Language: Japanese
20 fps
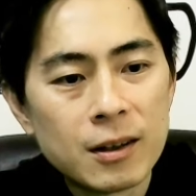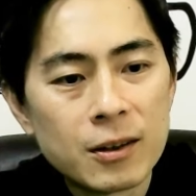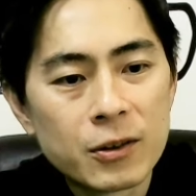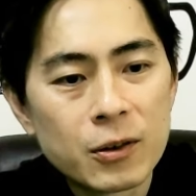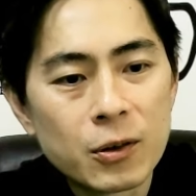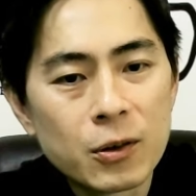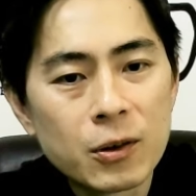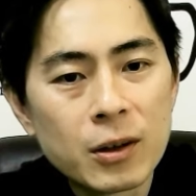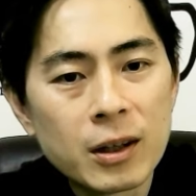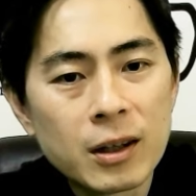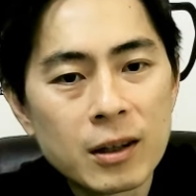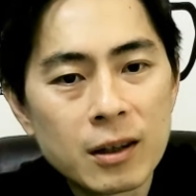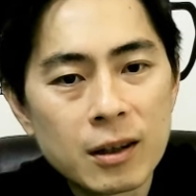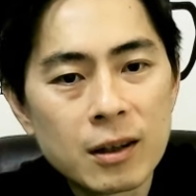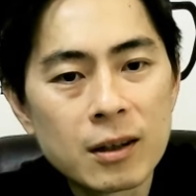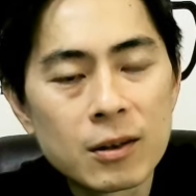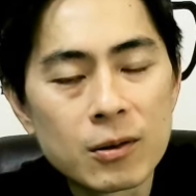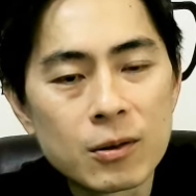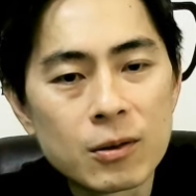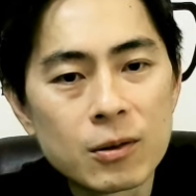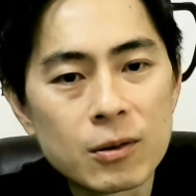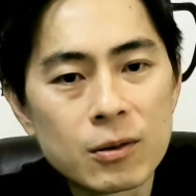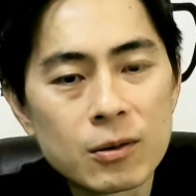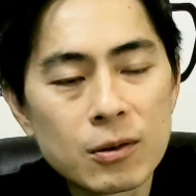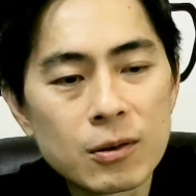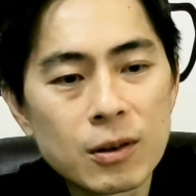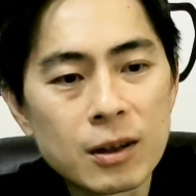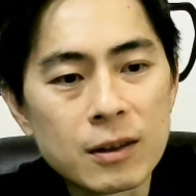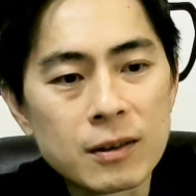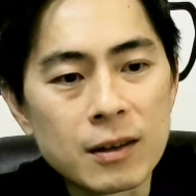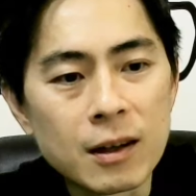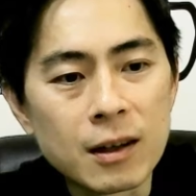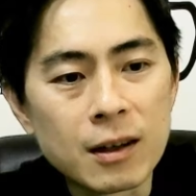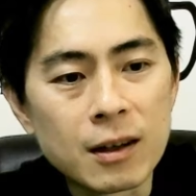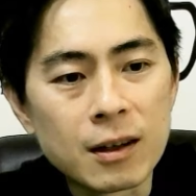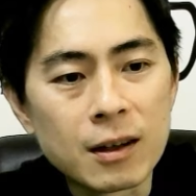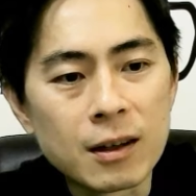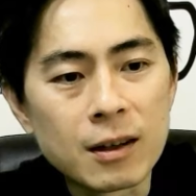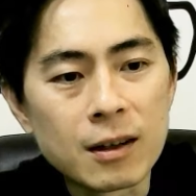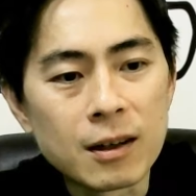その辺がこの黒川さ
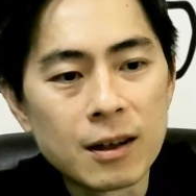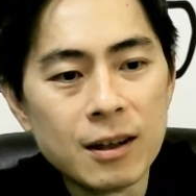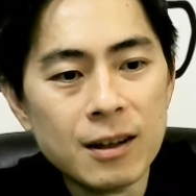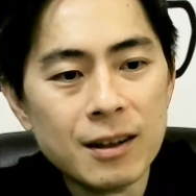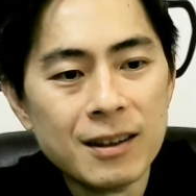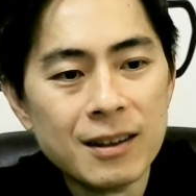んが